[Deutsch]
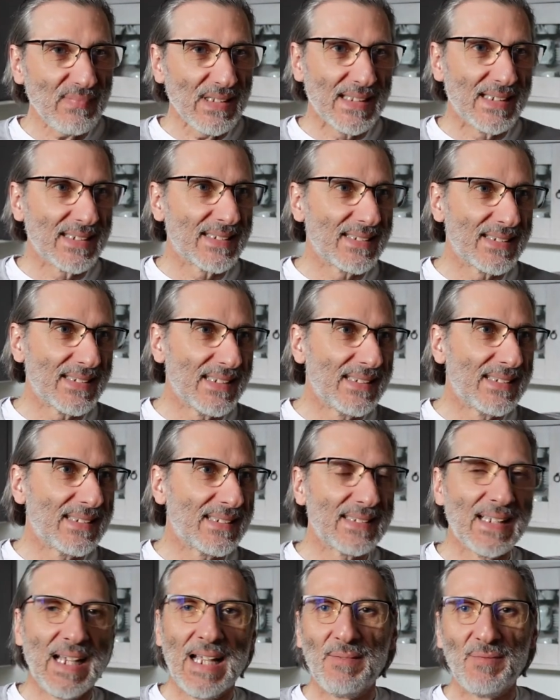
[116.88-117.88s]
Es
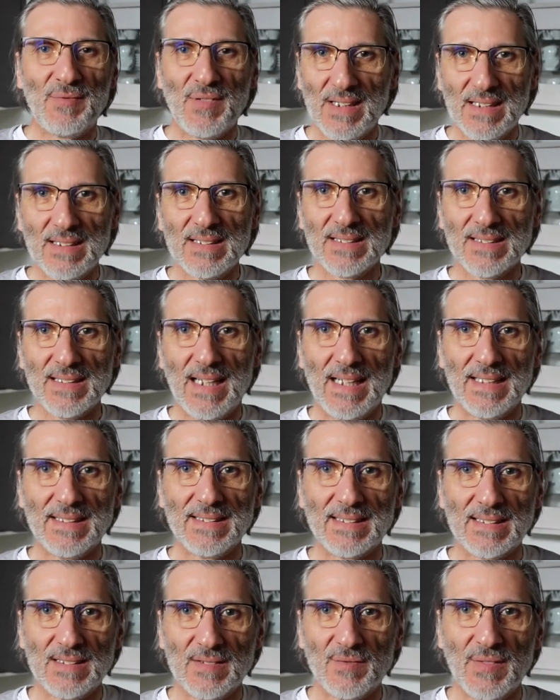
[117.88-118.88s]
ist einfach eine
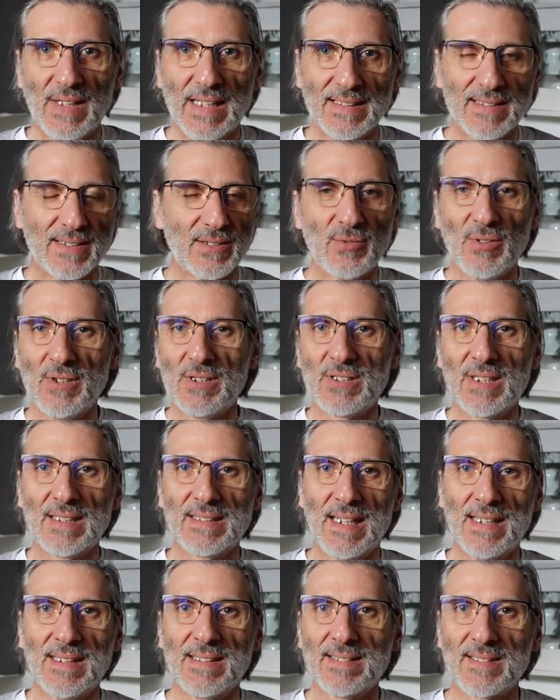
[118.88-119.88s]
andere Welt. Natürlich hat
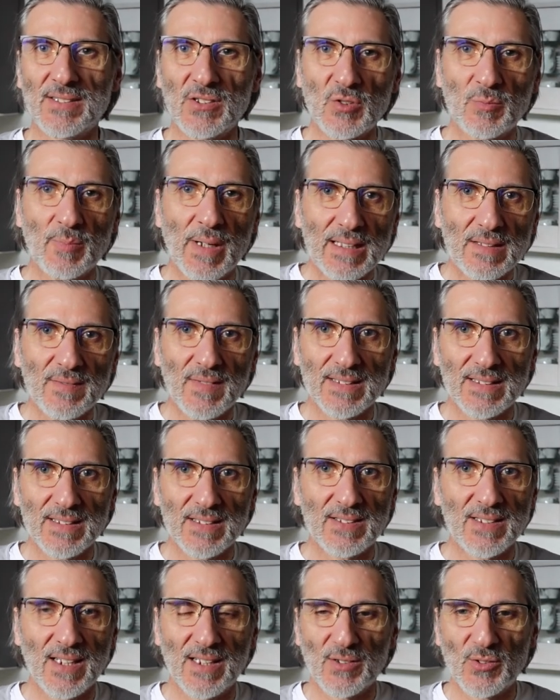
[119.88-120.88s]
alles geschmeckt, was
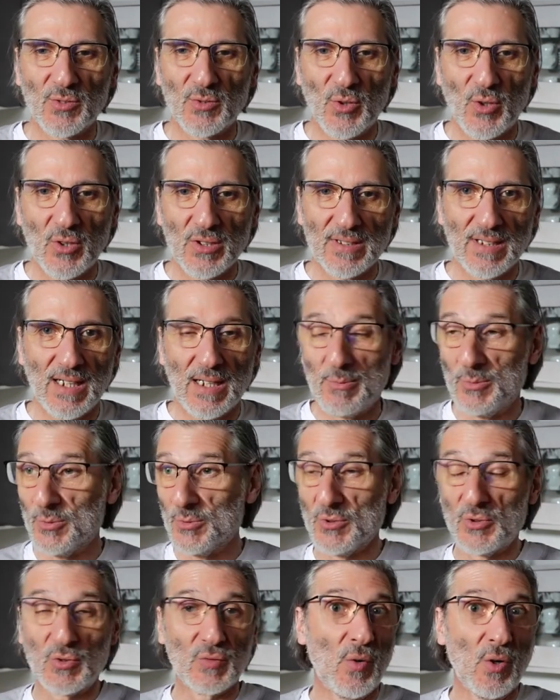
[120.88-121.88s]
ich da gekocht habe
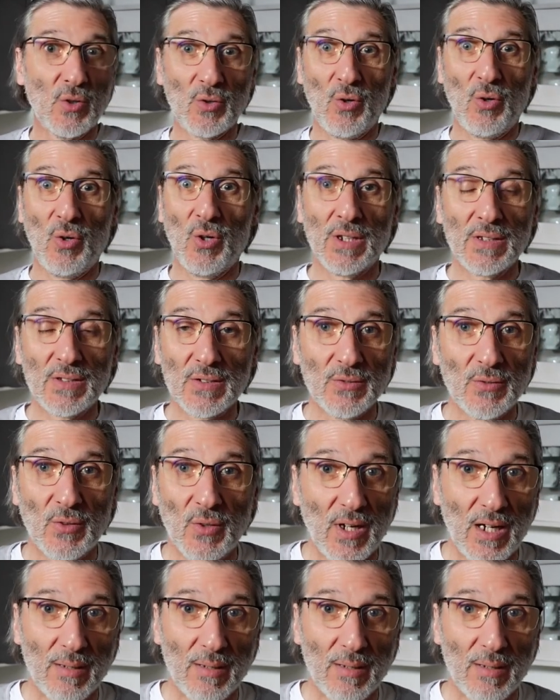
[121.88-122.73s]
und ich wocke heute noch